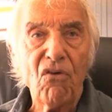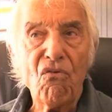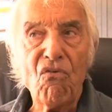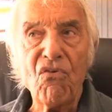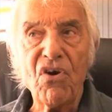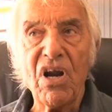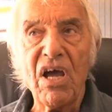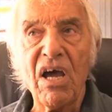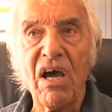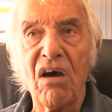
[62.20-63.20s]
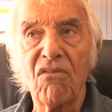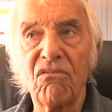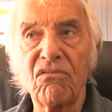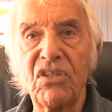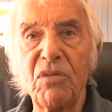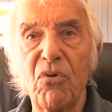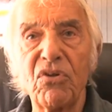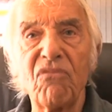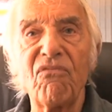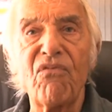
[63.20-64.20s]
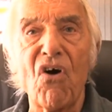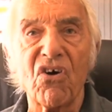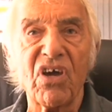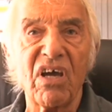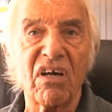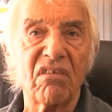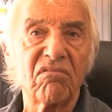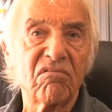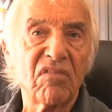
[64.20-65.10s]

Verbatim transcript: un, uh, un tipo di un Fokker,